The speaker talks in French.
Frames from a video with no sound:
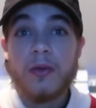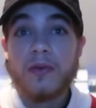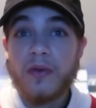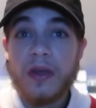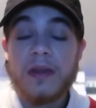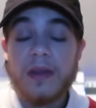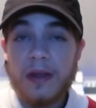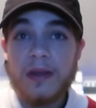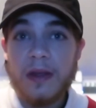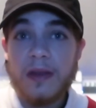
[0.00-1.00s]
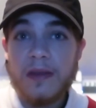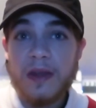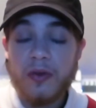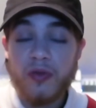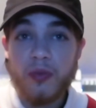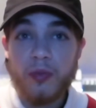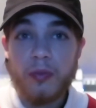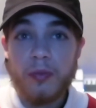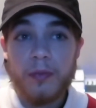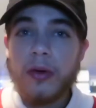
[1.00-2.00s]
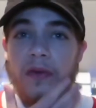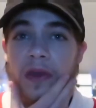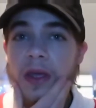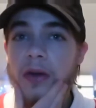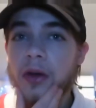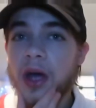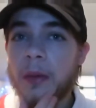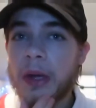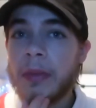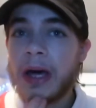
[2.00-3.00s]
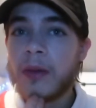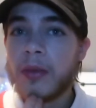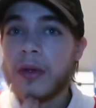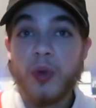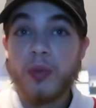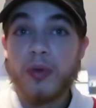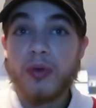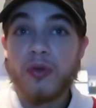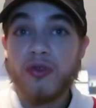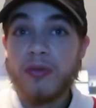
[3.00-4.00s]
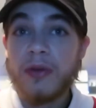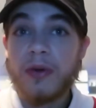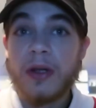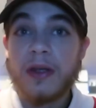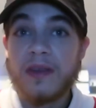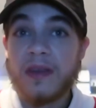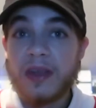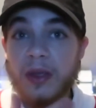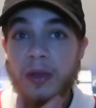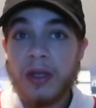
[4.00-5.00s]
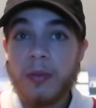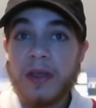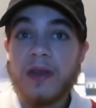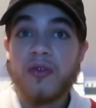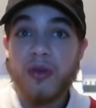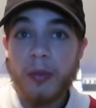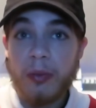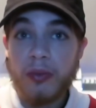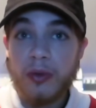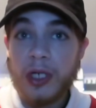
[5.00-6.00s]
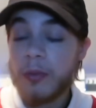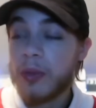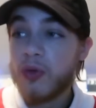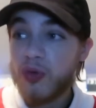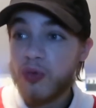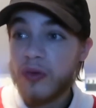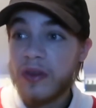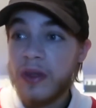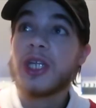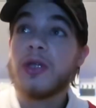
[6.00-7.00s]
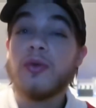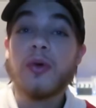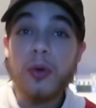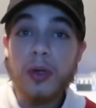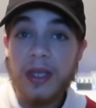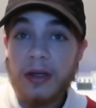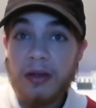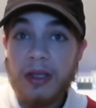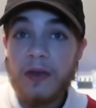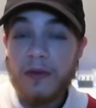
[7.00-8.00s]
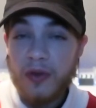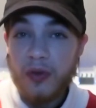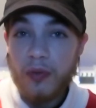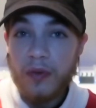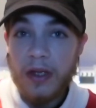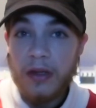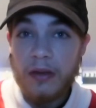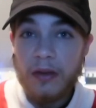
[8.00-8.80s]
Donc faut faire très très très attention. Revenir euh, à ma barbe, le produit, voilà, il s'est très bien appliqué sur ma peau, je n'ai pas eu de soucis, j'ai eu aucun effet secondaire.